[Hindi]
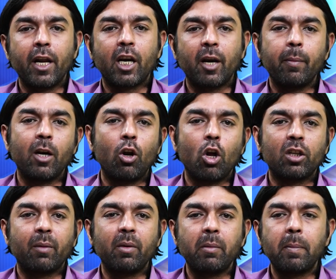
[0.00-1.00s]
ने क्रिमिनल लॉ
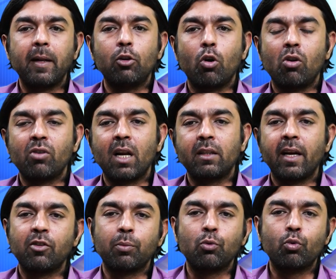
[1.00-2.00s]
तरमीमी बिल
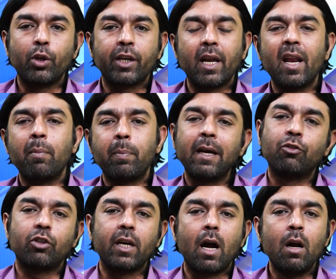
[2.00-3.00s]
2023 मंजूरी के लिए
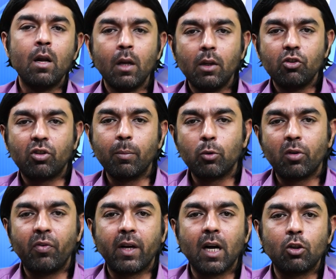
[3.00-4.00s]
पेश किया जिसे
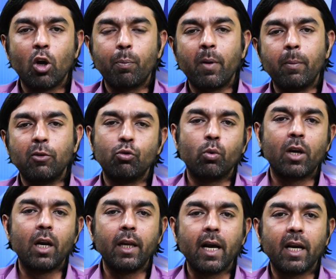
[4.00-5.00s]
मुतफ़ा तौर पर मंजूर
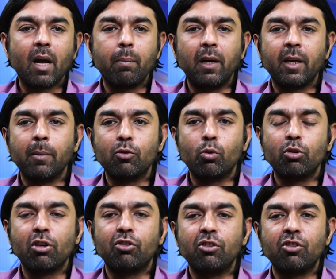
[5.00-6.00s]
कर लिया गया बिल की मंजूरी
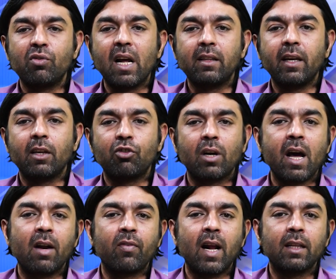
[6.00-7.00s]
से जिनसी ज्यादा के
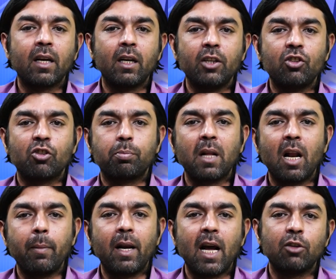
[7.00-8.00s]
शिकार अफराद का निजी
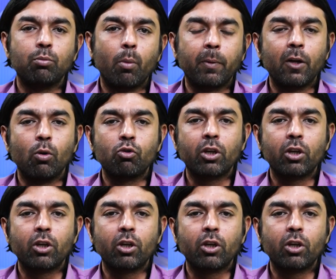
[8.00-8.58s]
अस्पताल में इलाज मुमकिन हो